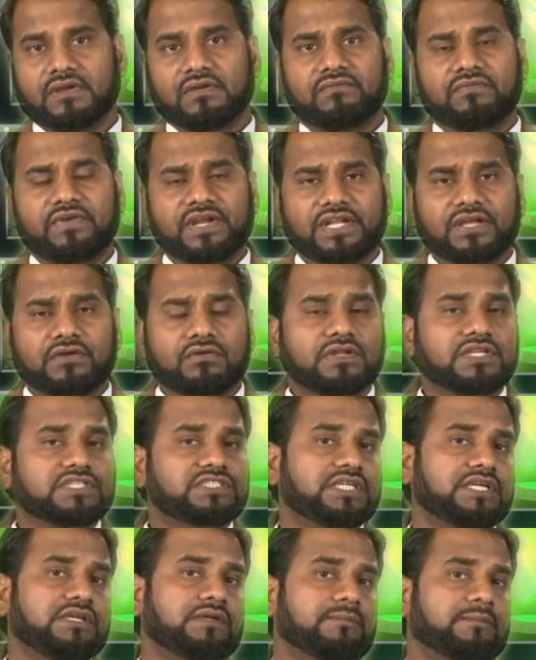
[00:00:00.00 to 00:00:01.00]
వీటి
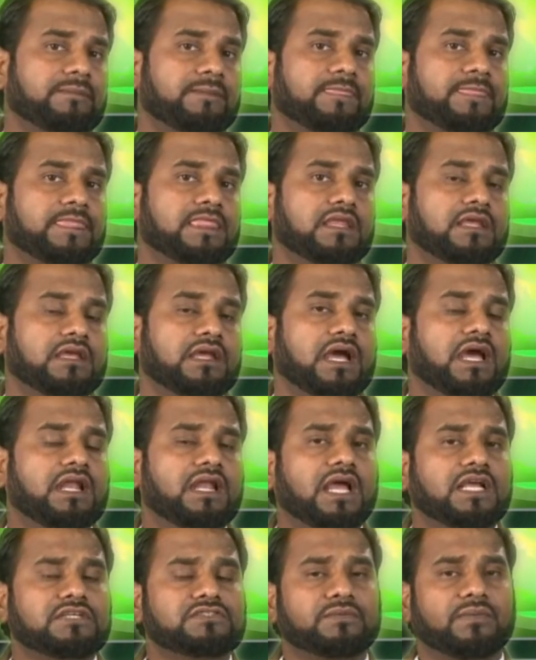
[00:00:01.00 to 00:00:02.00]
గురించి
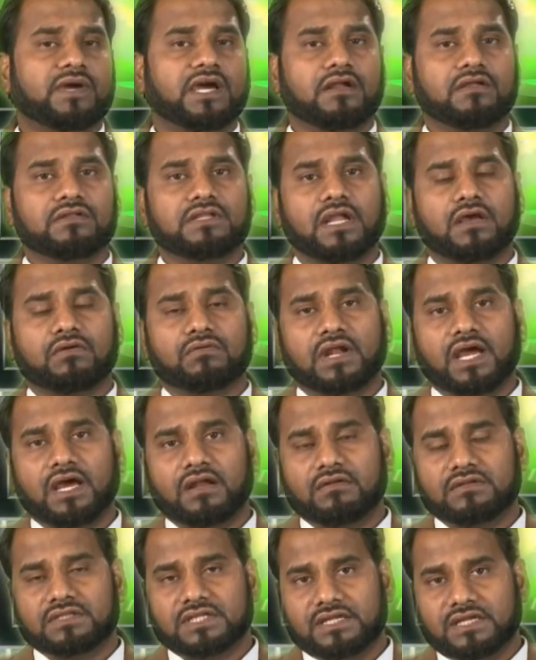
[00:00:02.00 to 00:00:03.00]
అల్లాహ్ సుబానతల
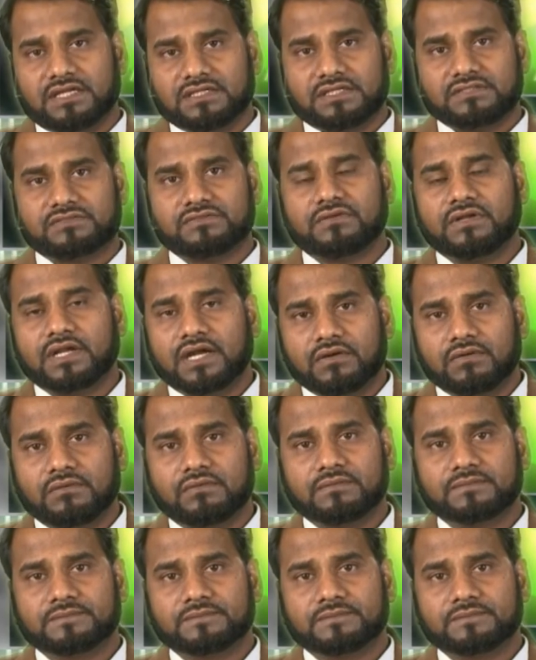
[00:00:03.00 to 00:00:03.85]
ఖురాన్లో తెలియజేస్తున్నాడు